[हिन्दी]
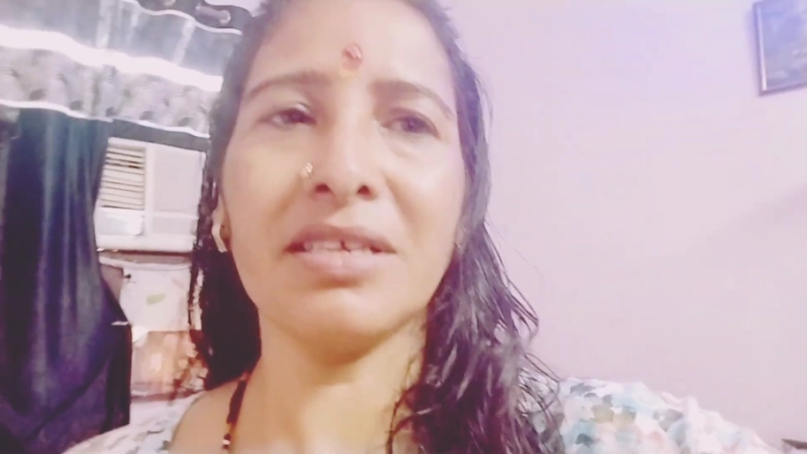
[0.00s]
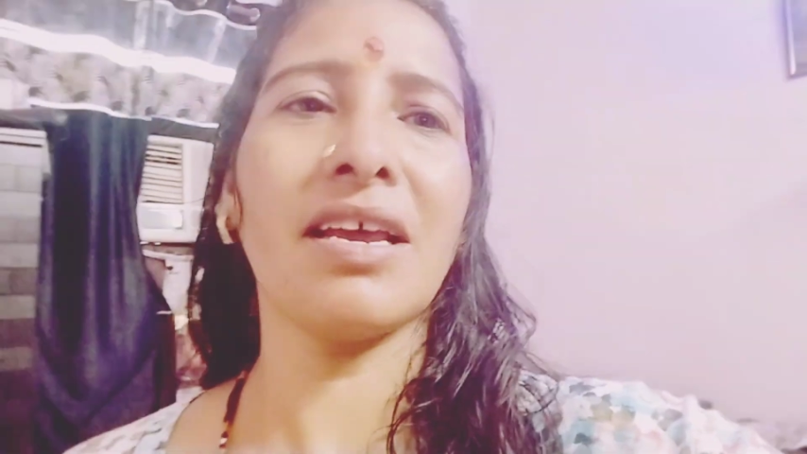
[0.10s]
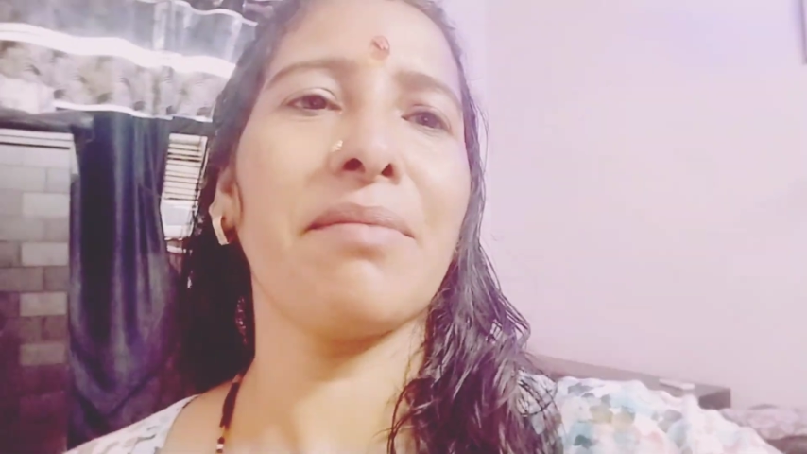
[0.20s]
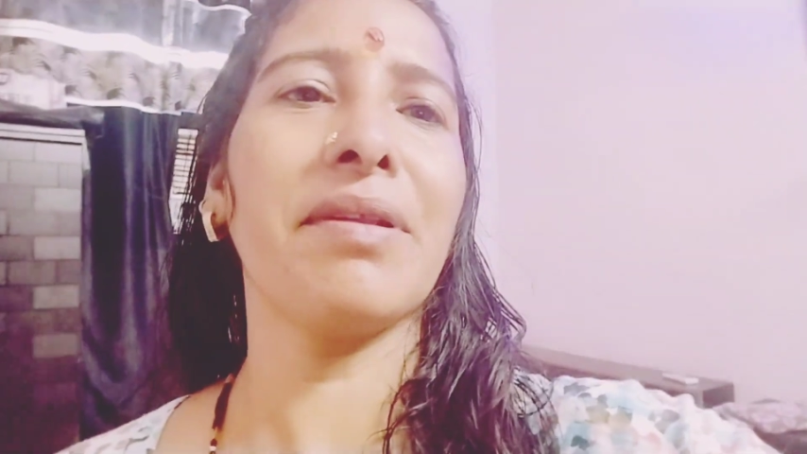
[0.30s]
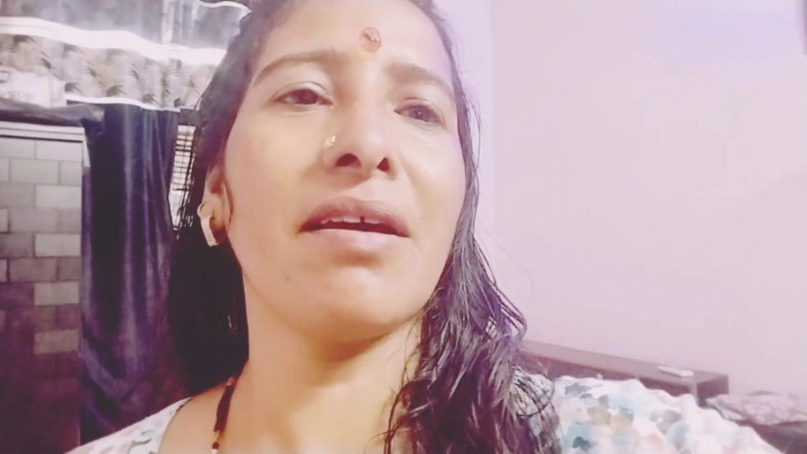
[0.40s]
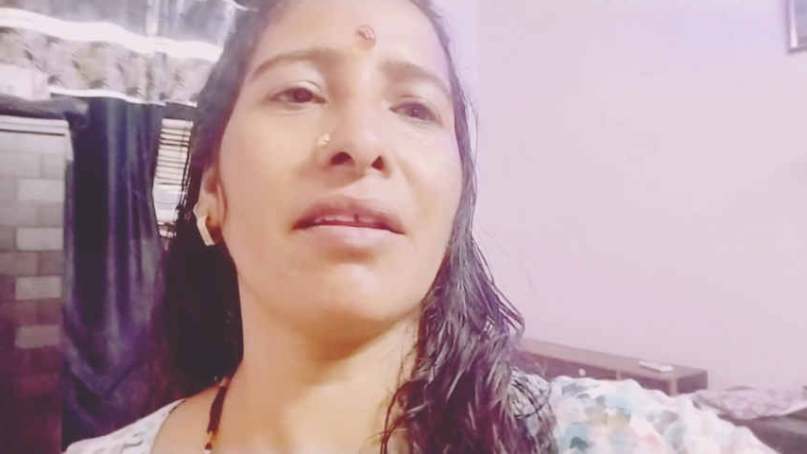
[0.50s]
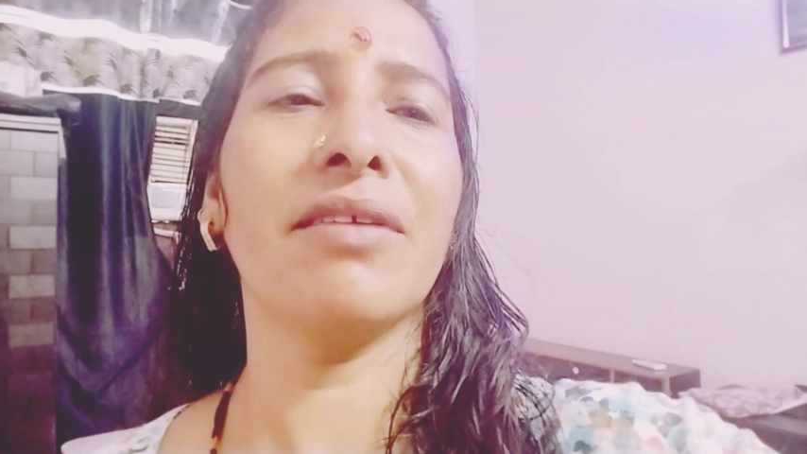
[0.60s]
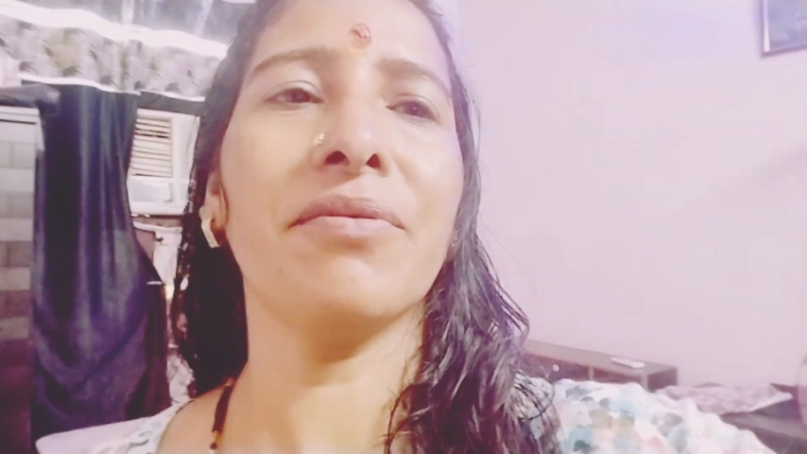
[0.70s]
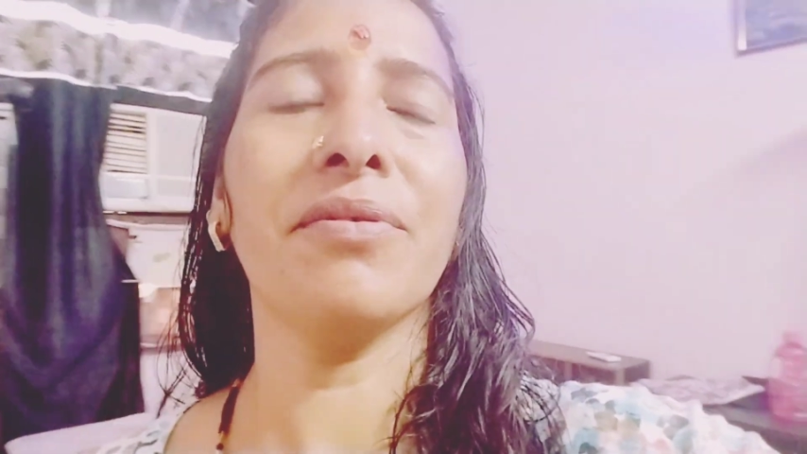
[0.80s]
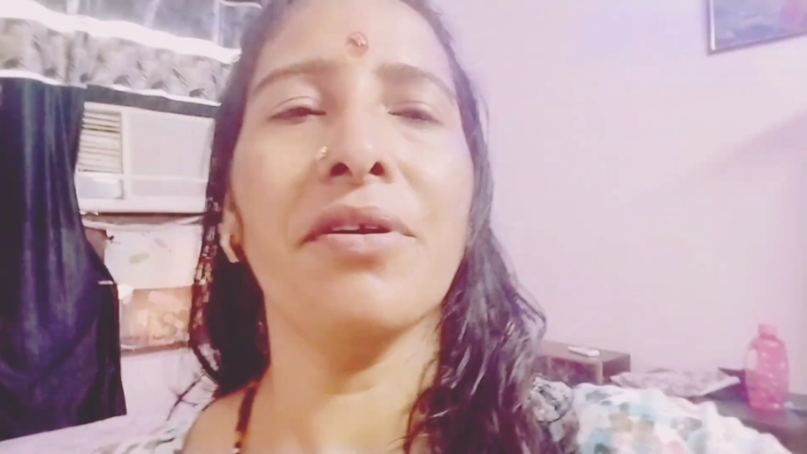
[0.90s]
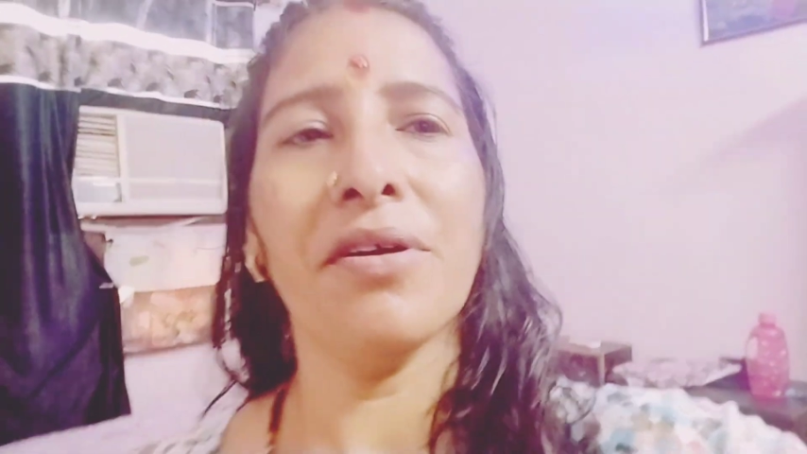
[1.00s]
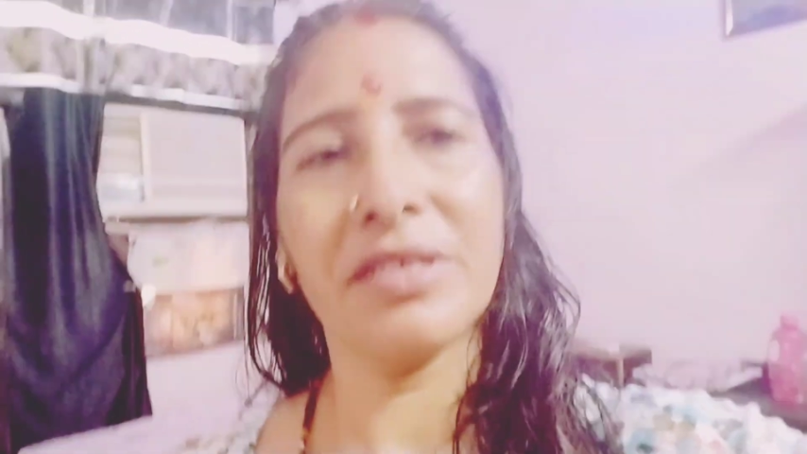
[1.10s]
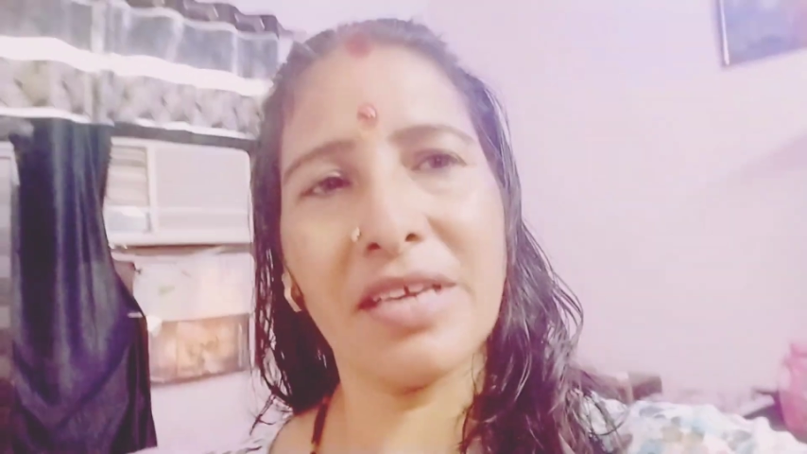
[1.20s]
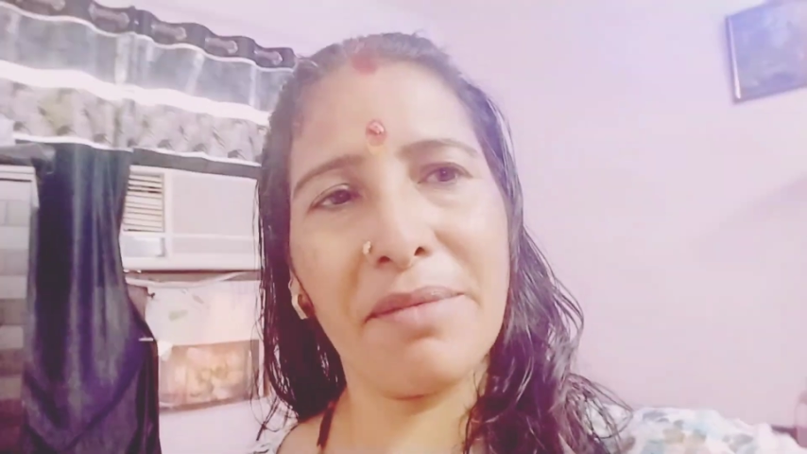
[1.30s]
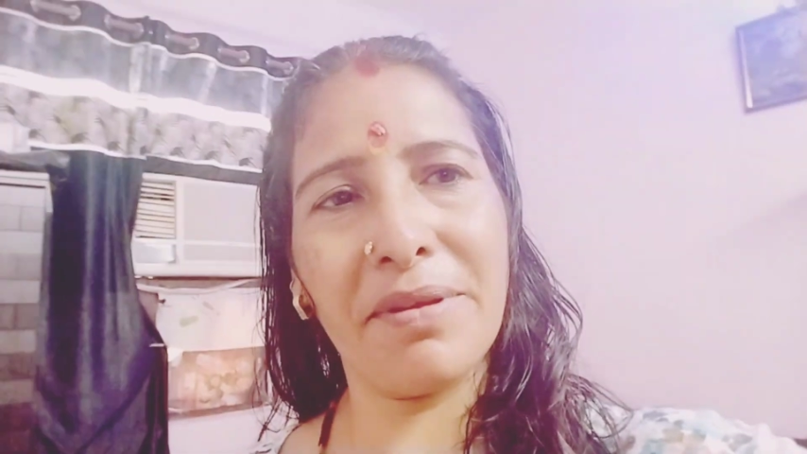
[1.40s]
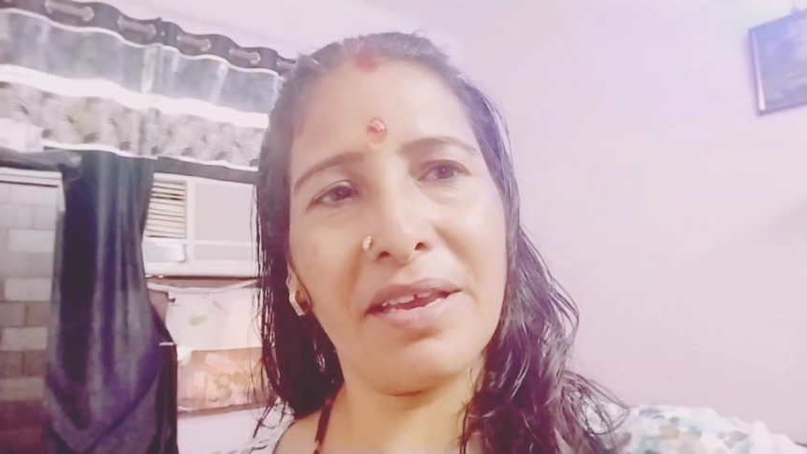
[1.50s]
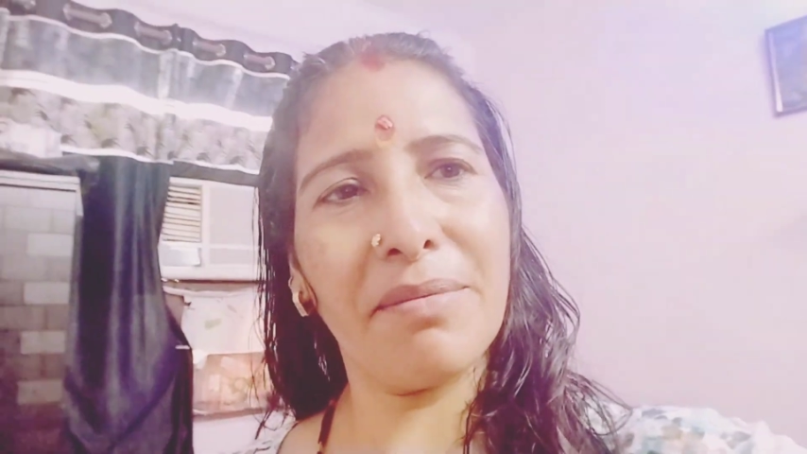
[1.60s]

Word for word: चाय बना रही हूँ चाय पीने के